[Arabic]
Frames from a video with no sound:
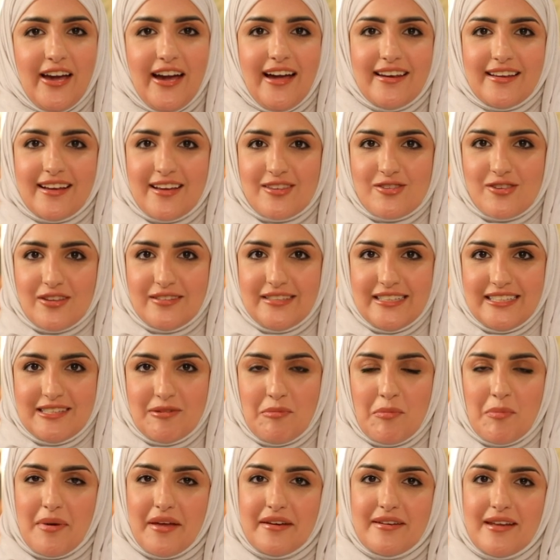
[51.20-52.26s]
حلقة جديدة
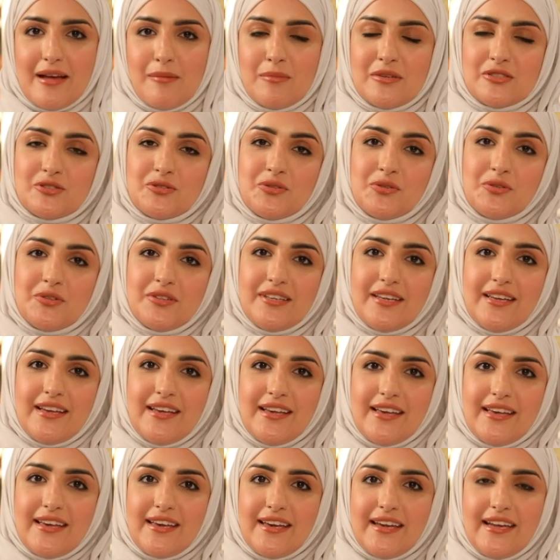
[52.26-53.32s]
من برنامج نون
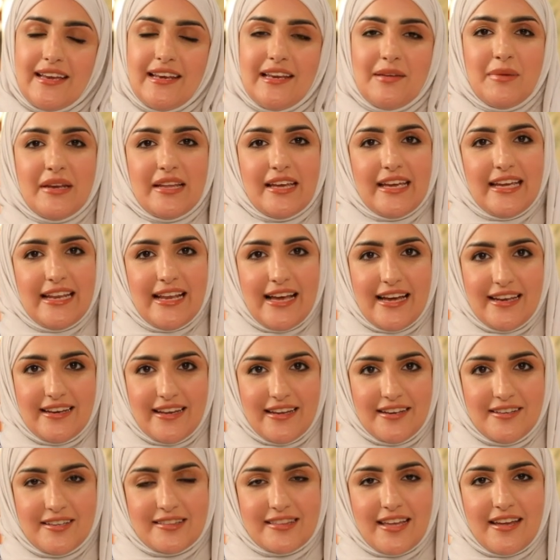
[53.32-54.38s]
اللي من
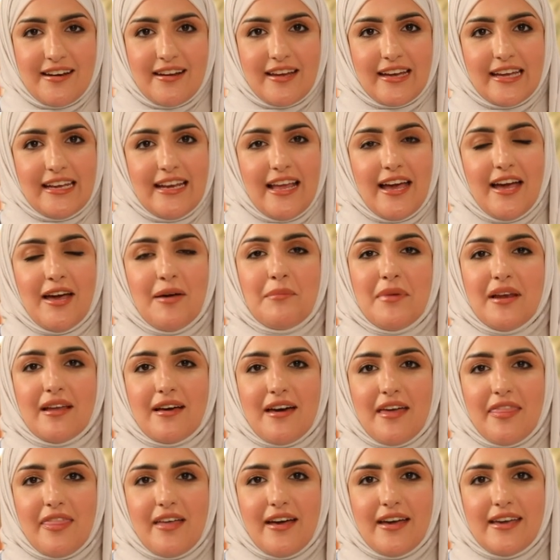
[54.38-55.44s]
خلاله نتطرق إلى أهم
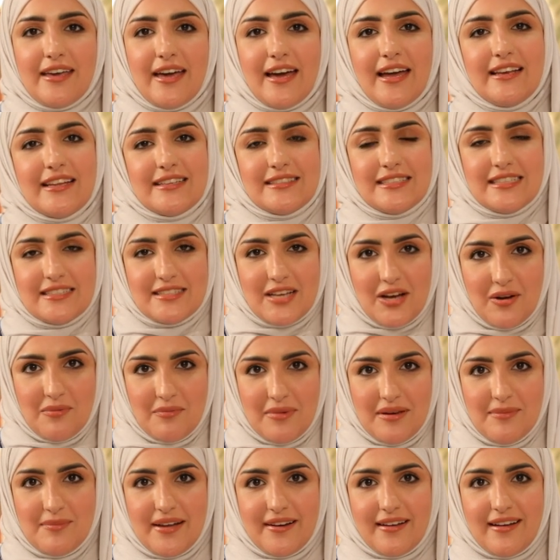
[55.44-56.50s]
القضايا التي تهم
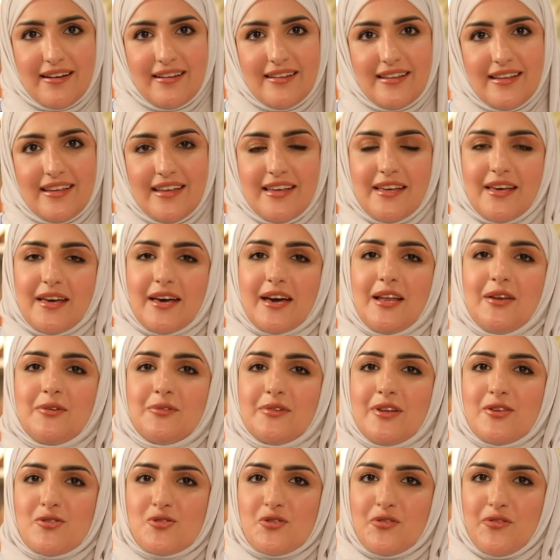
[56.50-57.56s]
المرأة
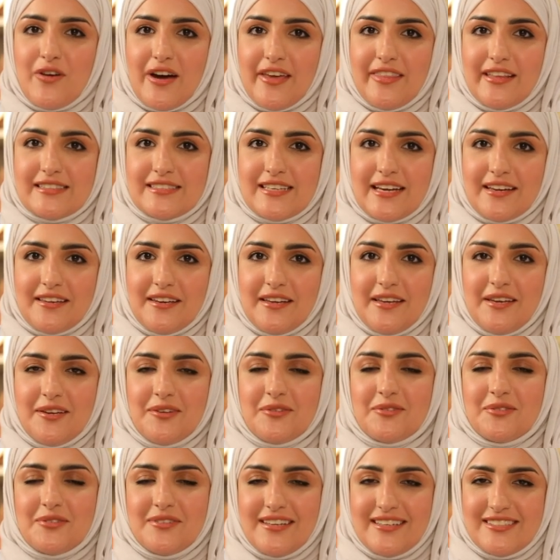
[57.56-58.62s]
خلونا نشوف هذا التقرير
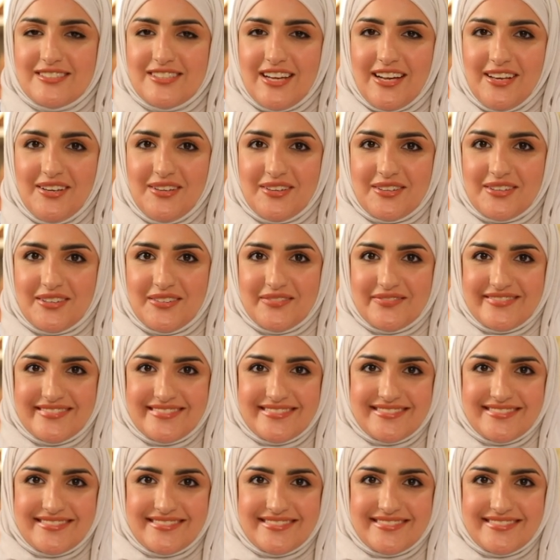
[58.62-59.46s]
ونرجع لكم